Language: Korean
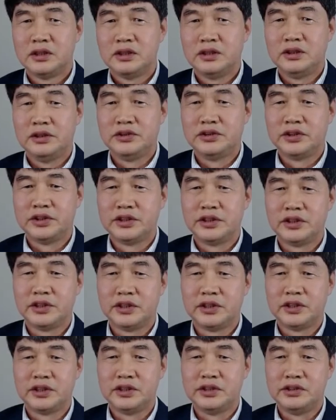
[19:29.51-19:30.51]

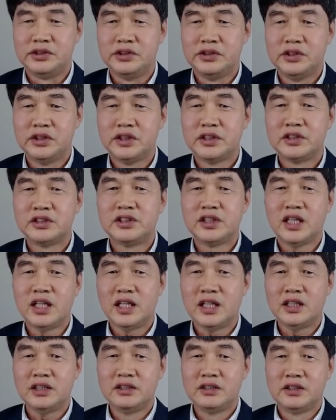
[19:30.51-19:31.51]
이제
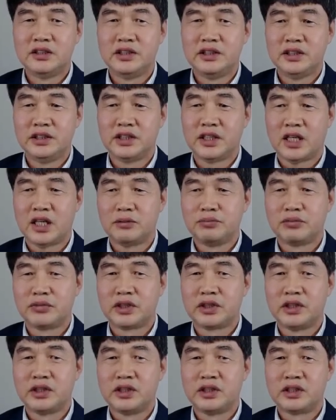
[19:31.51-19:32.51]
여자들이
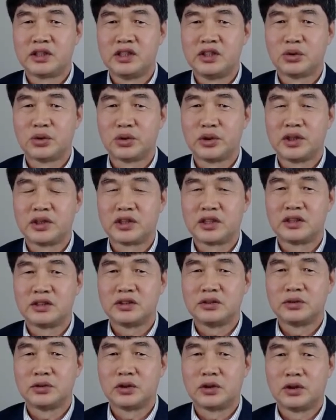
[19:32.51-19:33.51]
함께 기도했다.
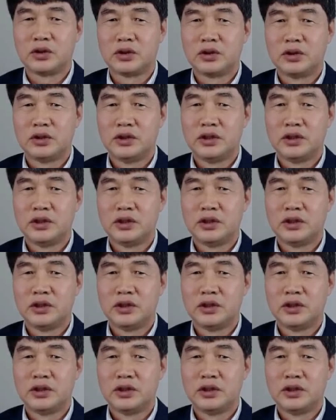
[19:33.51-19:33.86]
그죠?